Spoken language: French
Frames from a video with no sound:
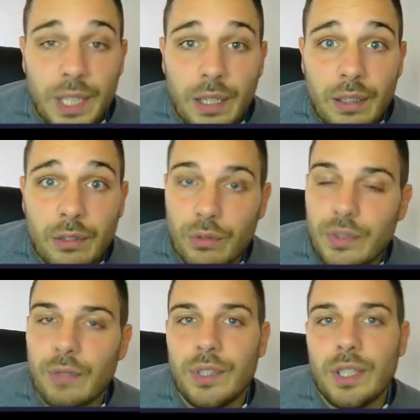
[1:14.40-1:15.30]
expliquer
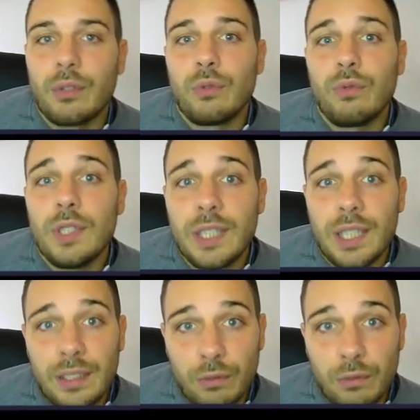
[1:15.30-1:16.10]
que ça veut dire que toutes